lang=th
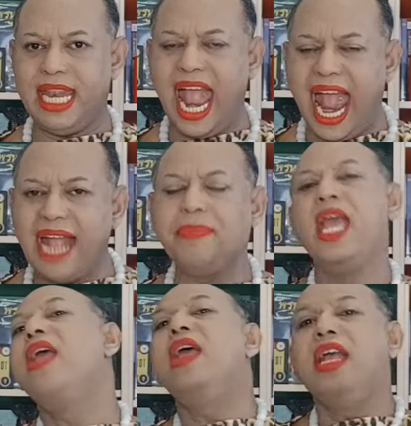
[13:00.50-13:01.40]
นะ
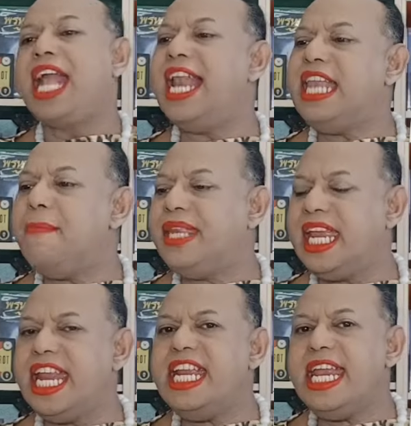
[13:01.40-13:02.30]
การทำดี
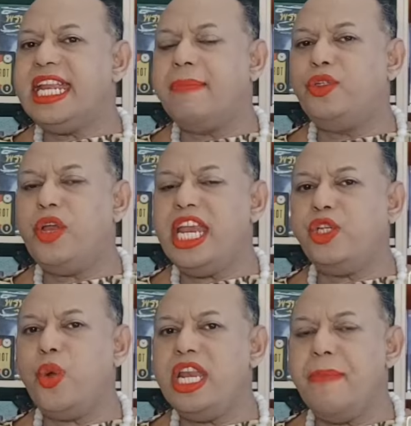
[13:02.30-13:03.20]
ได้ดี ทำชั่วได้
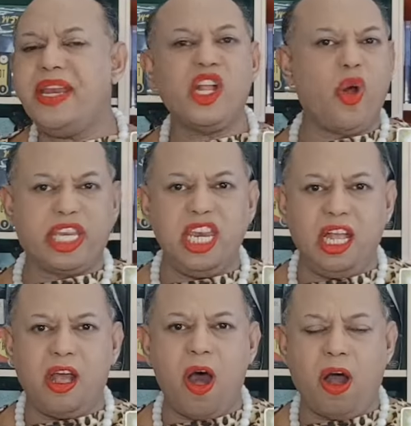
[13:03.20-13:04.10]
ชั่วเนี่ยเป็นกฎหนึ่
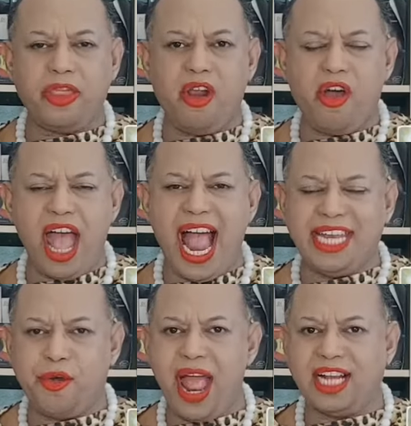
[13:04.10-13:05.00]
งของ the law
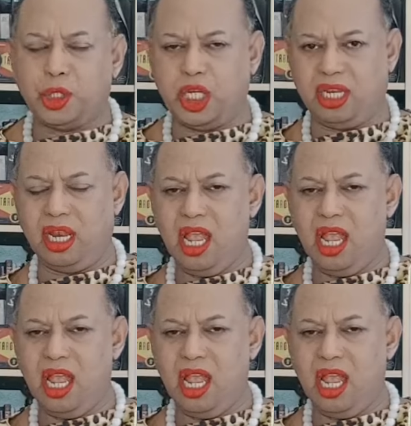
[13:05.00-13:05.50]
attraction